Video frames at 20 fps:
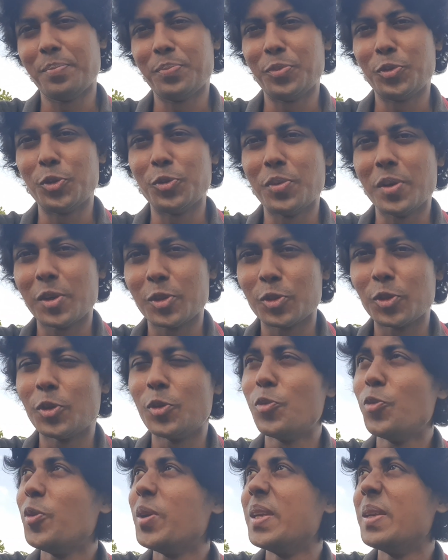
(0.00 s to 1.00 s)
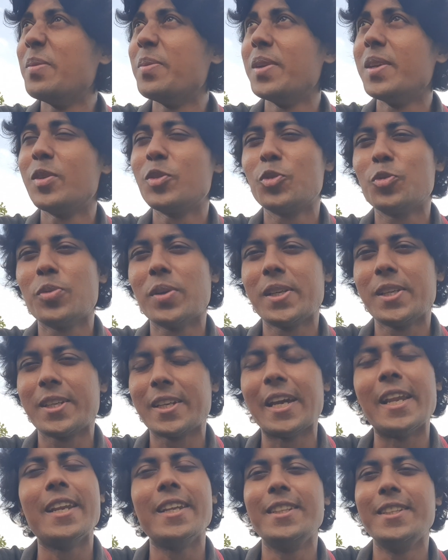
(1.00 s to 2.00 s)
তুফান আসলে ওই লেভেলের তুফানি
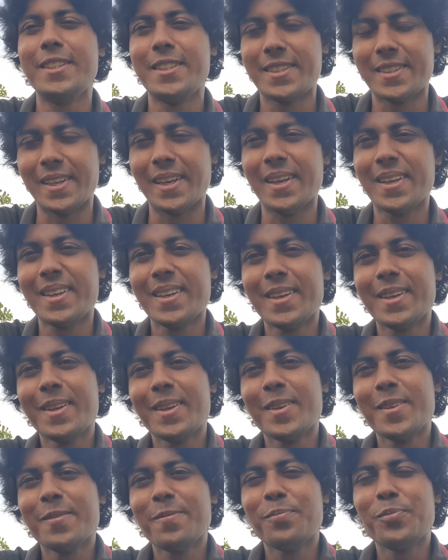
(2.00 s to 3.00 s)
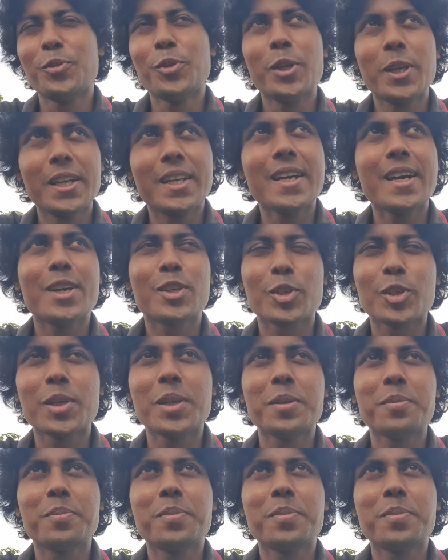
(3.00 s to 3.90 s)
খেলে দিচ্ছে তো এটা আসলে